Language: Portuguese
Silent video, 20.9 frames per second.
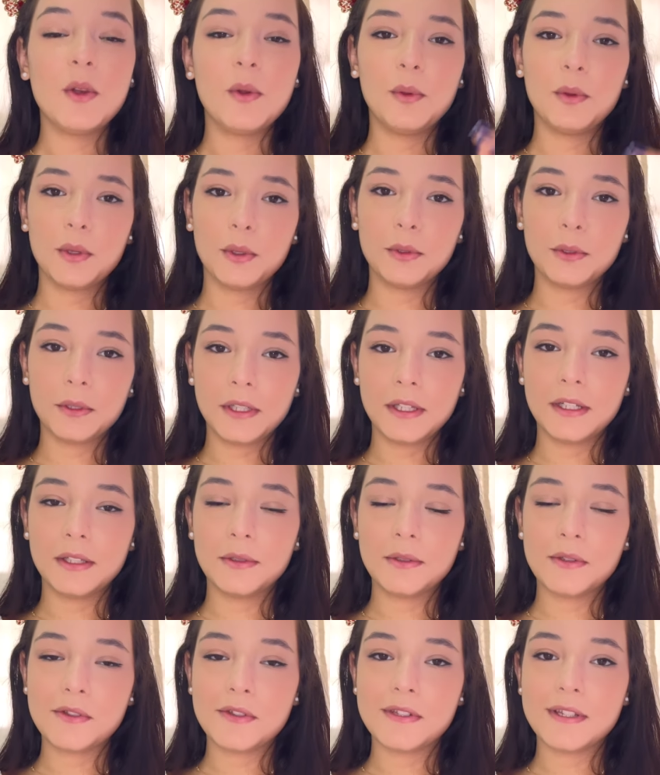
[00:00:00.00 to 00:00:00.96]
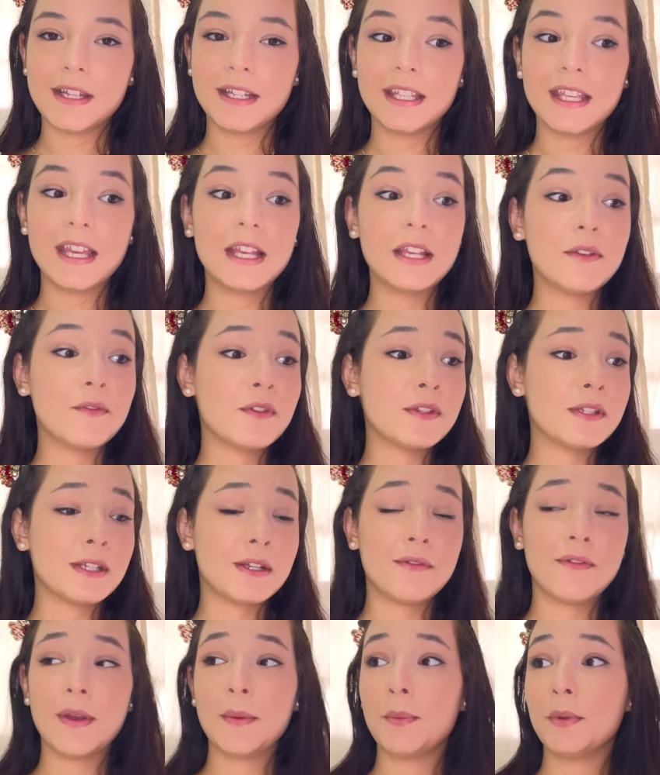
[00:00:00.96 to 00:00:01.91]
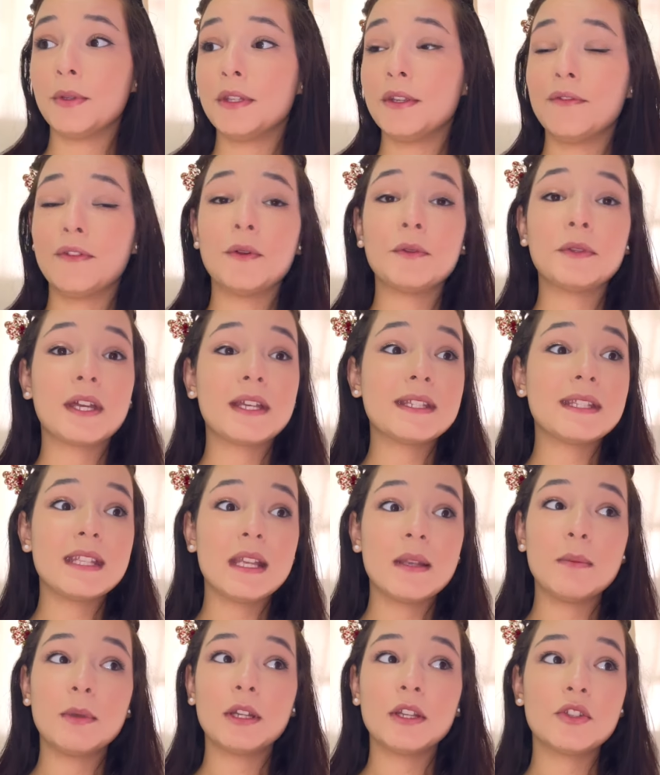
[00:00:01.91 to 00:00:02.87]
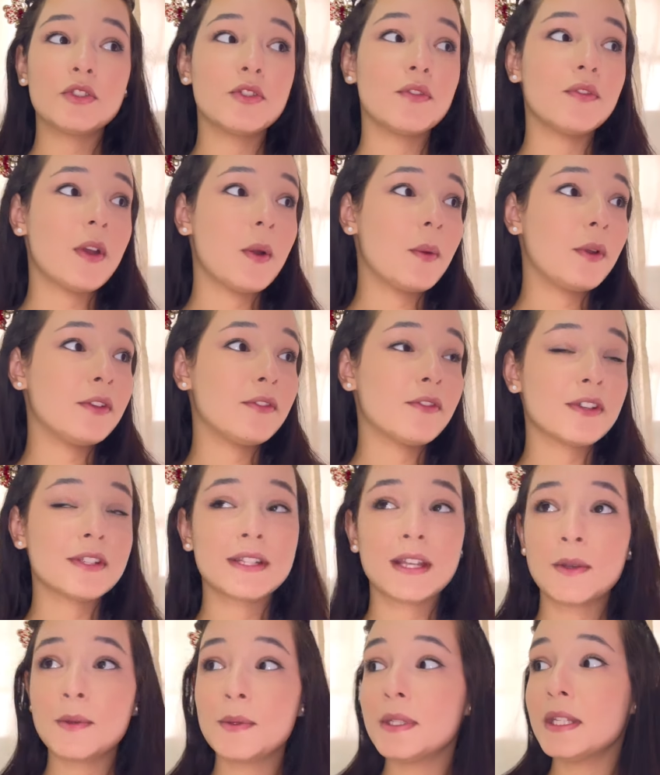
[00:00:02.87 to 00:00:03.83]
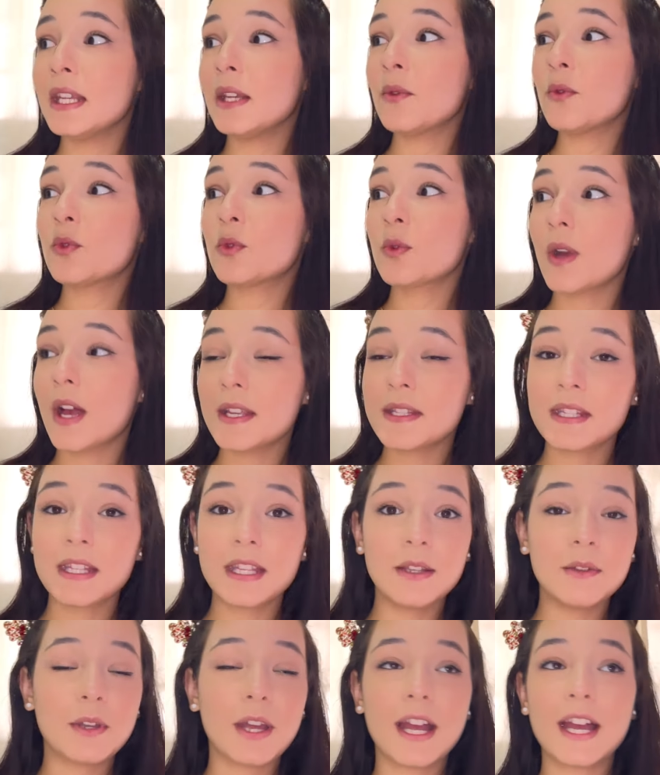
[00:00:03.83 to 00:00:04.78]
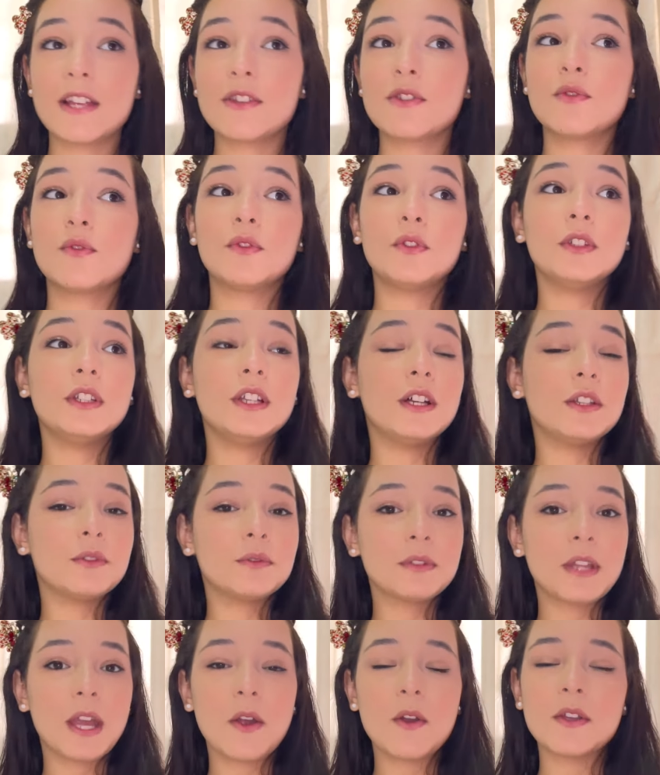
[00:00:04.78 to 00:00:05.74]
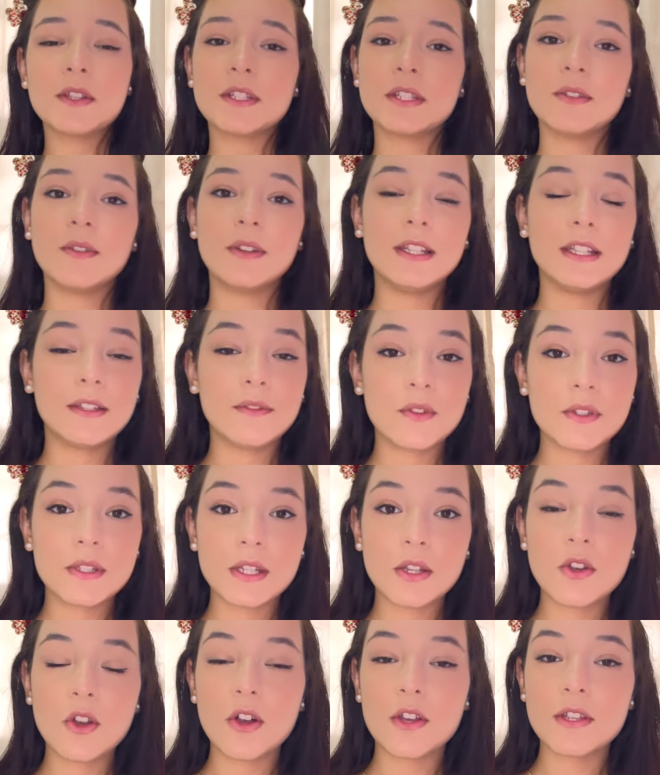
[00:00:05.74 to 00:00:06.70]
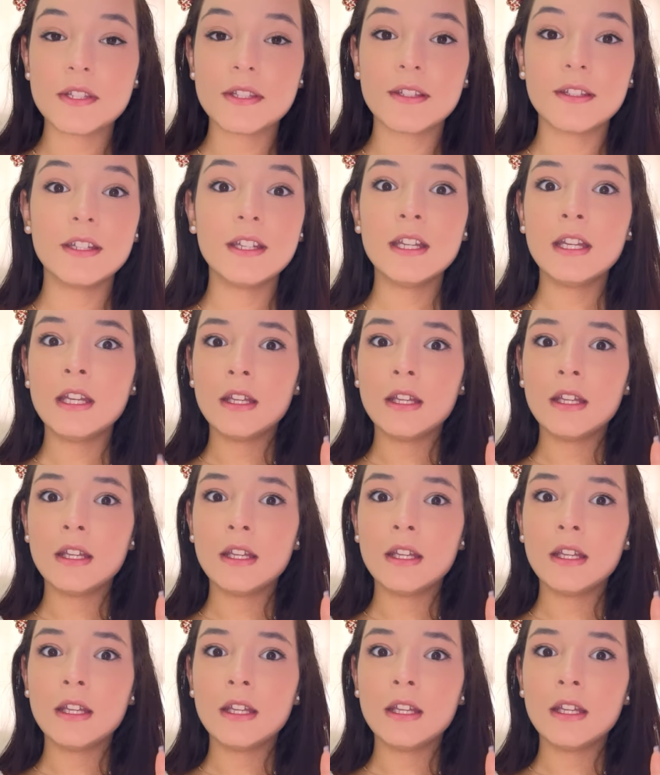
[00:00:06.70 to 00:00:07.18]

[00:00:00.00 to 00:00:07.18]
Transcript: O que eu tô querendo dizer aqui é que você não vai poder faltar sempre que tiver um aniversáriozinho, um churrasquinho na casa de fulano, um negocinho ali que você gosta.